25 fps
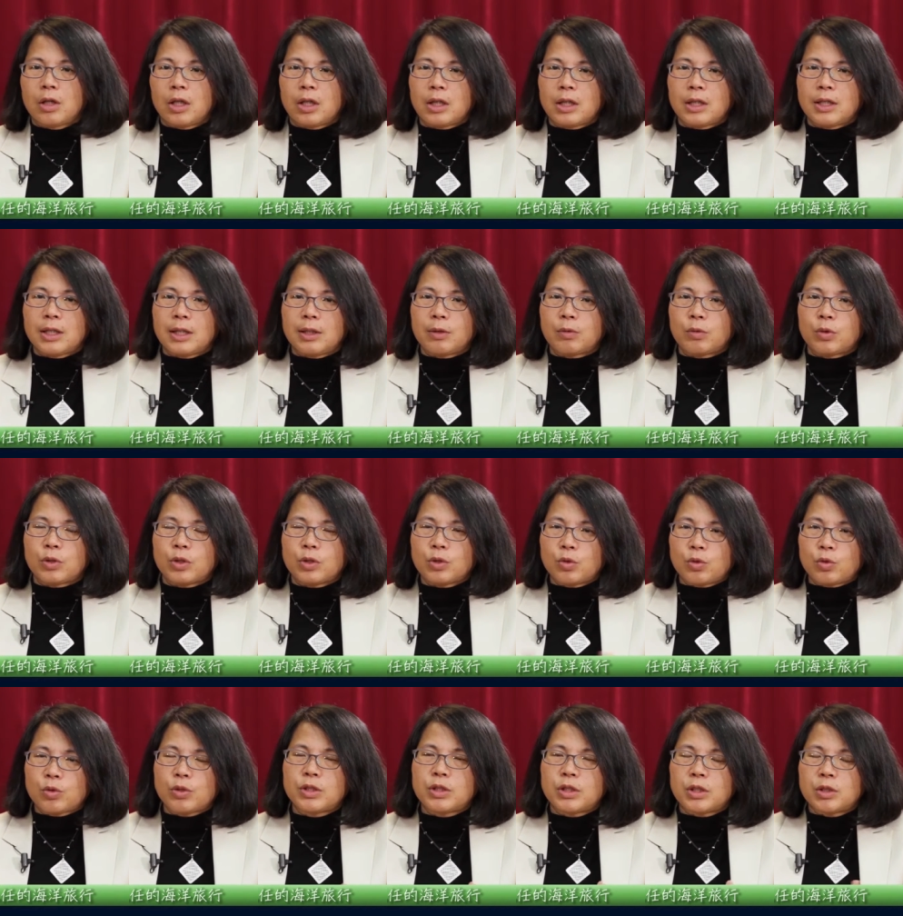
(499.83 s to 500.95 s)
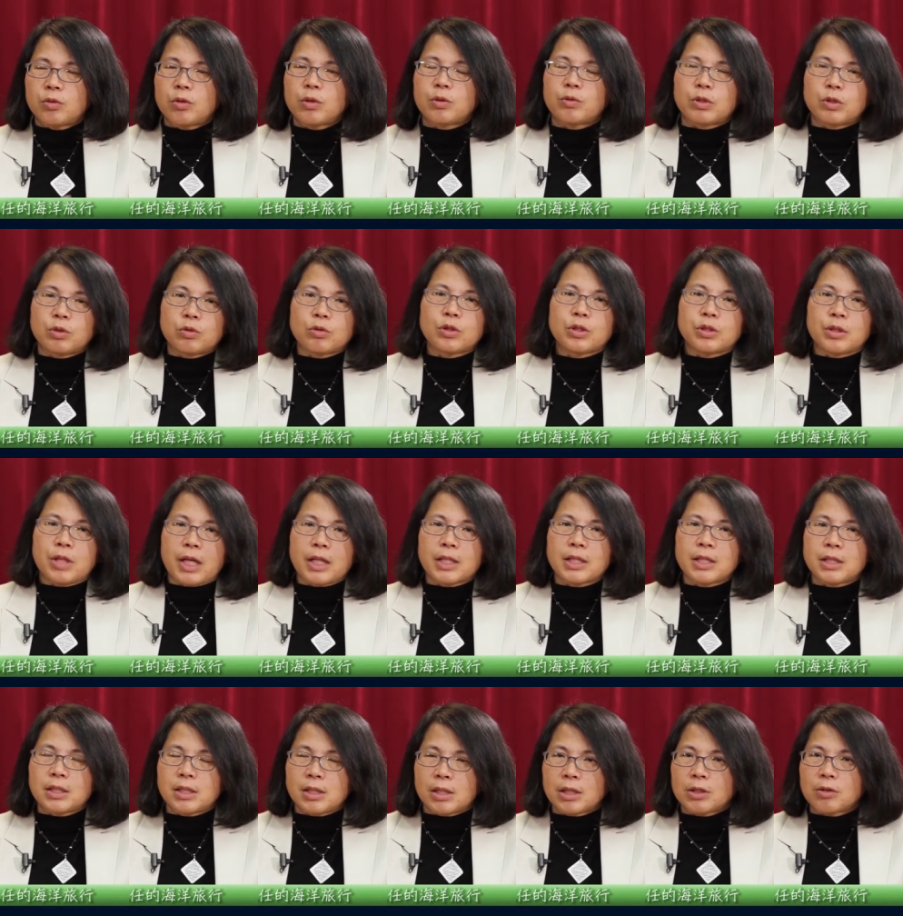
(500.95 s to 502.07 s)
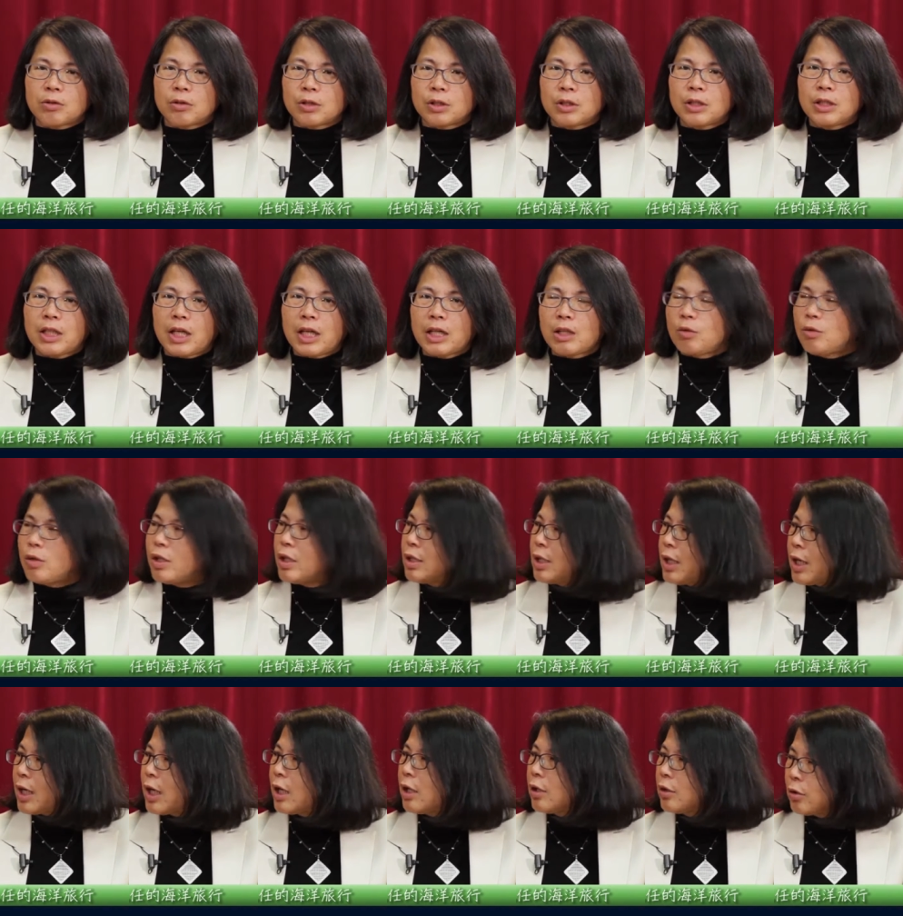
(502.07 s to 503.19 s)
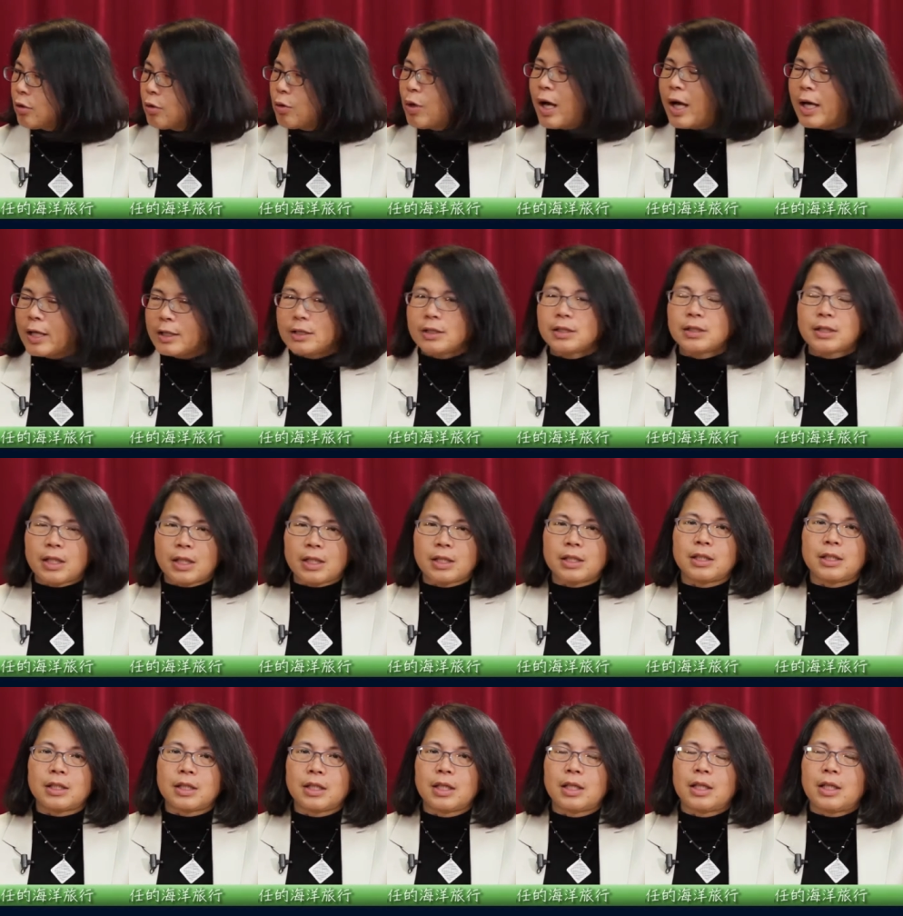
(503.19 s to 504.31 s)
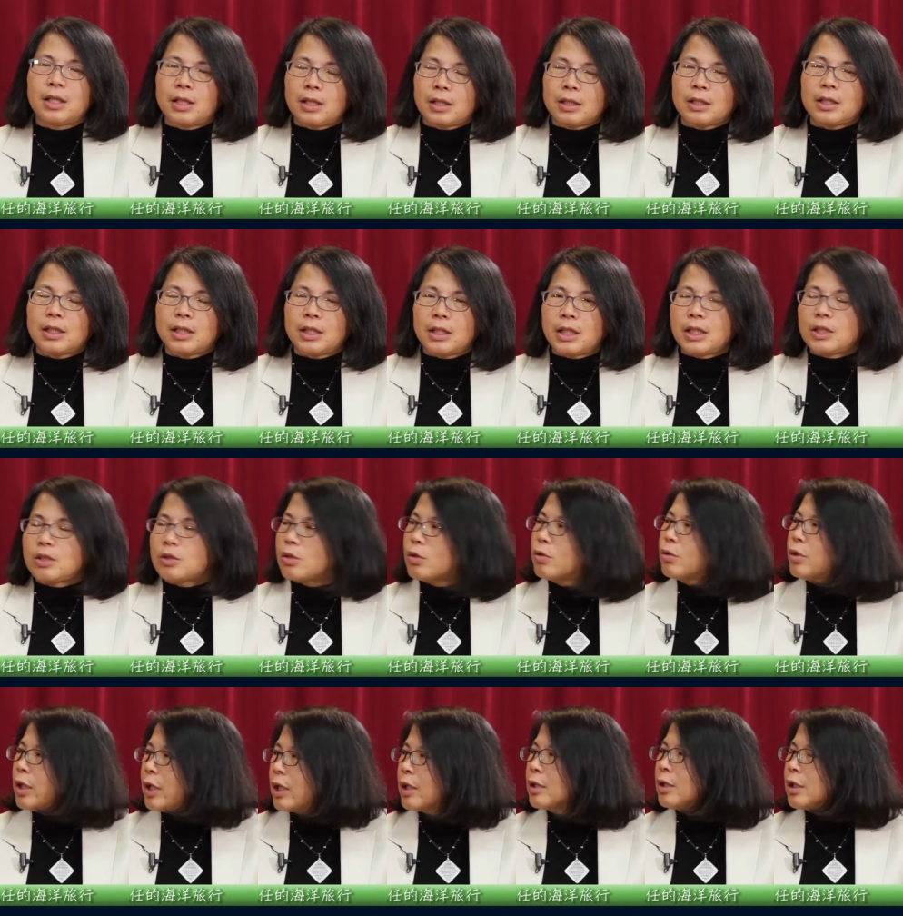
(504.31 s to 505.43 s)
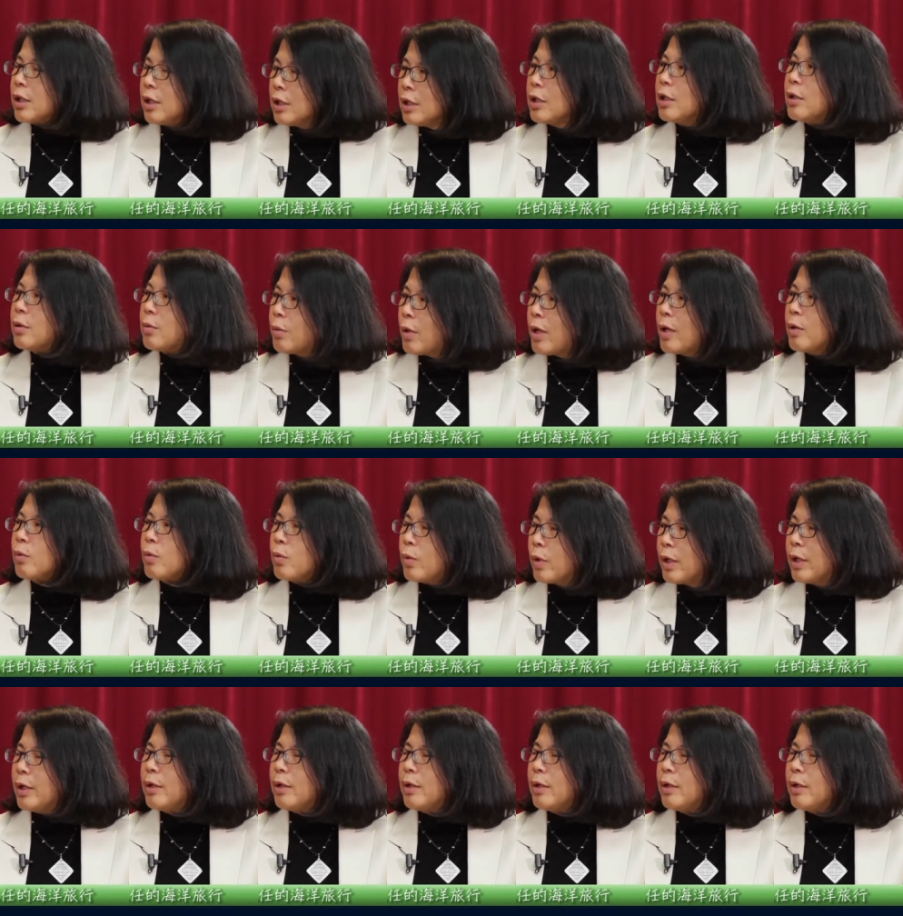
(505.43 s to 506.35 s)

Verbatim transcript: 呃，我的硕士论文做出来的结果，应该鱼类大概都还是可以，可以忍受那样的一个范围，